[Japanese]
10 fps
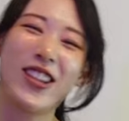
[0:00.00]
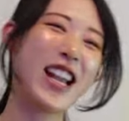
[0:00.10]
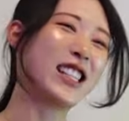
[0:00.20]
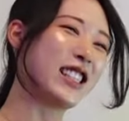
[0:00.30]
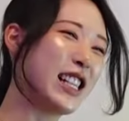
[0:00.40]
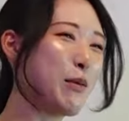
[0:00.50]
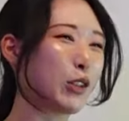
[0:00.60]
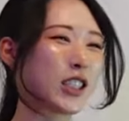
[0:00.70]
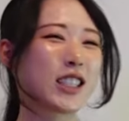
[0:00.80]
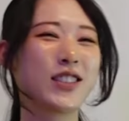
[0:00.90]
りあえず荷物
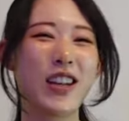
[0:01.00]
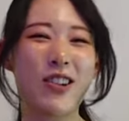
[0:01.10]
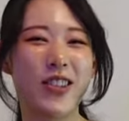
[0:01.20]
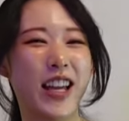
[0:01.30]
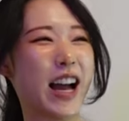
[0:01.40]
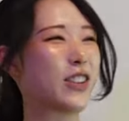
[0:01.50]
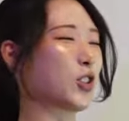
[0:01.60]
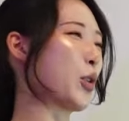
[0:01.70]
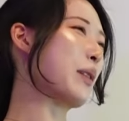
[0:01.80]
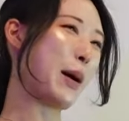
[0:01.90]
を詰め込んであの
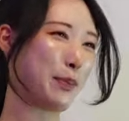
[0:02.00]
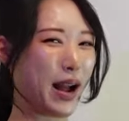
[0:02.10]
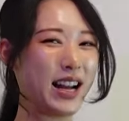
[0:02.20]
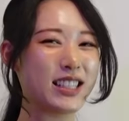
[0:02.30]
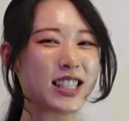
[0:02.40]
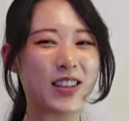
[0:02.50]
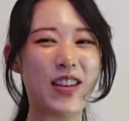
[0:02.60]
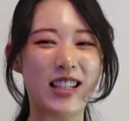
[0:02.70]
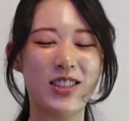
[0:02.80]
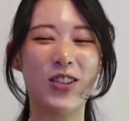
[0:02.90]
扉バーン閉
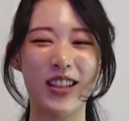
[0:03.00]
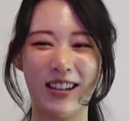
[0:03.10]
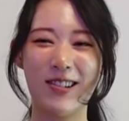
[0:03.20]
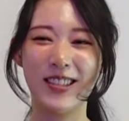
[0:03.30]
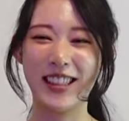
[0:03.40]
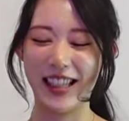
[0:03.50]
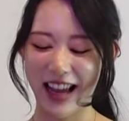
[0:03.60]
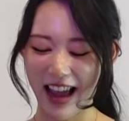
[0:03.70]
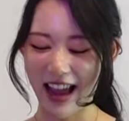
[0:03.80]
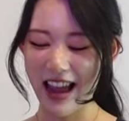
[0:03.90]
めるような方式
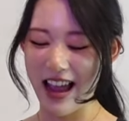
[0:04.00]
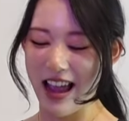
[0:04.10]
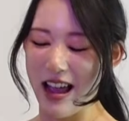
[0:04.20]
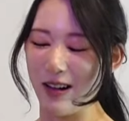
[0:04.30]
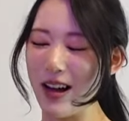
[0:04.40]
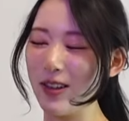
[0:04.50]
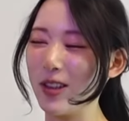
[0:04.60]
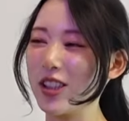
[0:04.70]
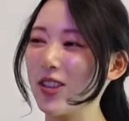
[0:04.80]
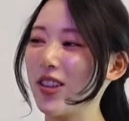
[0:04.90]
であのお
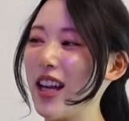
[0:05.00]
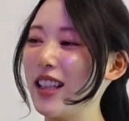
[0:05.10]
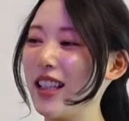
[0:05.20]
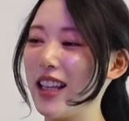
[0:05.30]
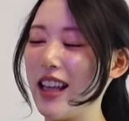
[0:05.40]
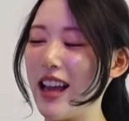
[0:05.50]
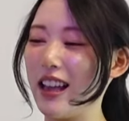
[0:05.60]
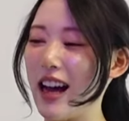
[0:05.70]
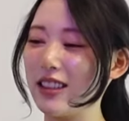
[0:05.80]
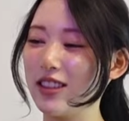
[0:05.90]
仕事関係
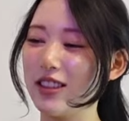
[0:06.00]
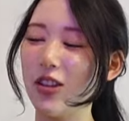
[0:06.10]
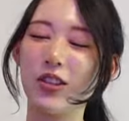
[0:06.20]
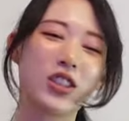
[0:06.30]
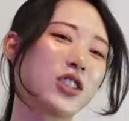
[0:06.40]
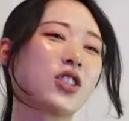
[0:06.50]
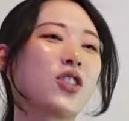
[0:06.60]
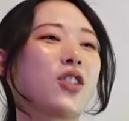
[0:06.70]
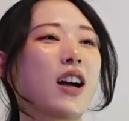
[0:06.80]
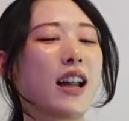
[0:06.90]
である領収書
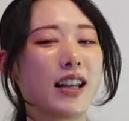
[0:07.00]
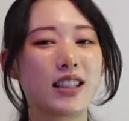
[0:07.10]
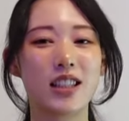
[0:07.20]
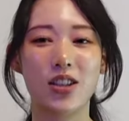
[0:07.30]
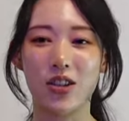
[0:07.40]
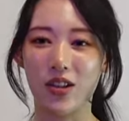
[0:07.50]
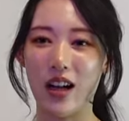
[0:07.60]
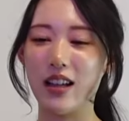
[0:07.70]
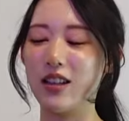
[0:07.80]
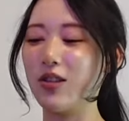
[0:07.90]
とかレシートと
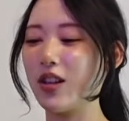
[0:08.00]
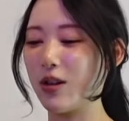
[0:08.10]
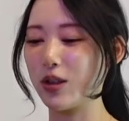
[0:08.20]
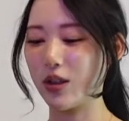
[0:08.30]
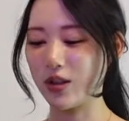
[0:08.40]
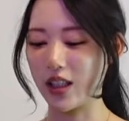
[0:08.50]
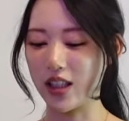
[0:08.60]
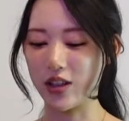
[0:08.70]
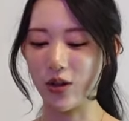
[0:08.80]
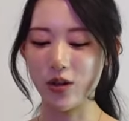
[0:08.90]
かいろんなごちゃごちゃし
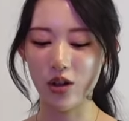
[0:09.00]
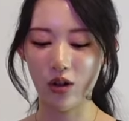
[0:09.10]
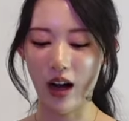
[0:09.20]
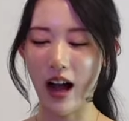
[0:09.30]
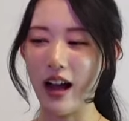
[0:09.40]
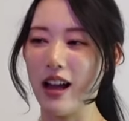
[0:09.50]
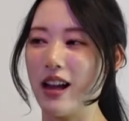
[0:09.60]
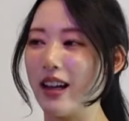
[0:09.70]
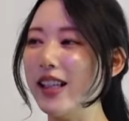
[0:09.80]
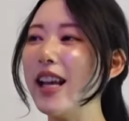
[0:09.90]
た書類とか
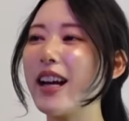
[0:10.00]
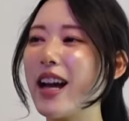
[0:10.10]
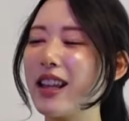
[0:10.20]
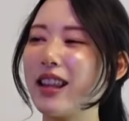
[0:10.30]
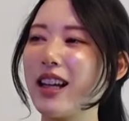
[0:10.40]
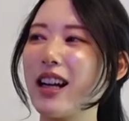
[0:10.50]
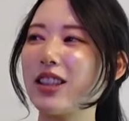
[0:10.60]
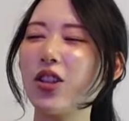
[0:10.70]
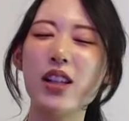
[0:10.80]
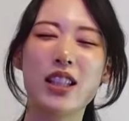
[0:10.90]
家帰ってから
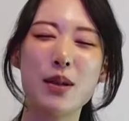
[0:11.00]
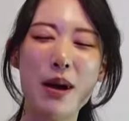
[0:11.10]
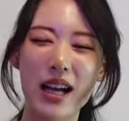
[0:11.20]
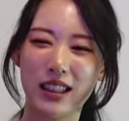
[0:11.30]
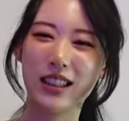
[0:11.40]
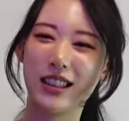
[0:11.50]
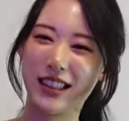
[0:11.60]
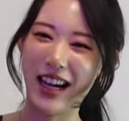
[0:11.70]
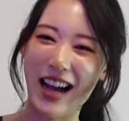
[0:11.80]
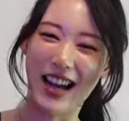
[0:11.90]
処理します
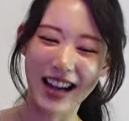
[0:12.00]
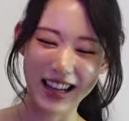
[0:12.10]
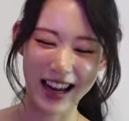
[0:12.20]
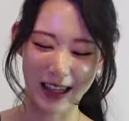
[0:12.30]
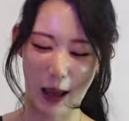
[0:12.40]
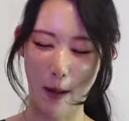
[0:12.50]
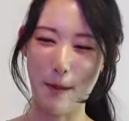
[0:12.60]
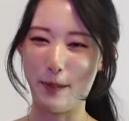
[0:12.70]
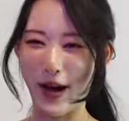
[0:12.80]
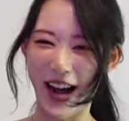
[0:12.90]
ガー入れて
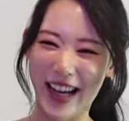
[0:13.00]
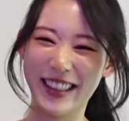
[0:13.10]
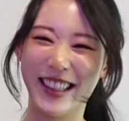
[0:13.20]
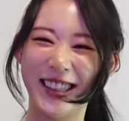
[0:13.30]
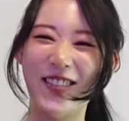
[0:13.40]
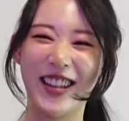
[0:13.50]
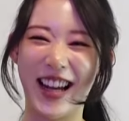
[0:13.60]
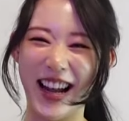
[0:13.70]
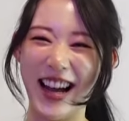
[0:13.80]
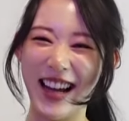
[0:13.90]
バーッて閉め
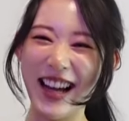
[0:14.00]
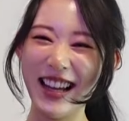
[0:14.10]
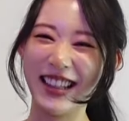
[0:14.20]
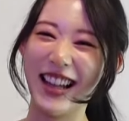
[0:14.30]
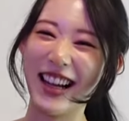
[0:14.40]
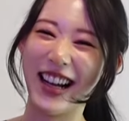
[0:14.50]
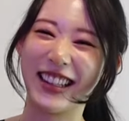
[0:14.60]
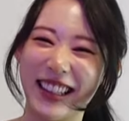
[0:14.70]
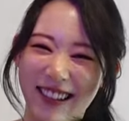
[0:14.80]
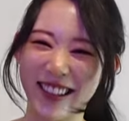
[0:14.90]
たらな
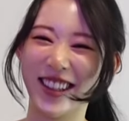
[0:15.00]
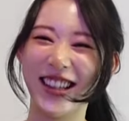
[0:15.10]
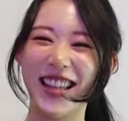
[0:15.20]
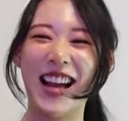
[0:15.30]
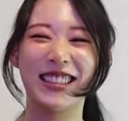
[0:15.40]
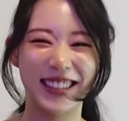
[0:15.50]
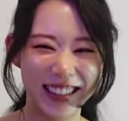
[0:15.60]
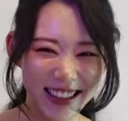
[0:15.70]
かったことになる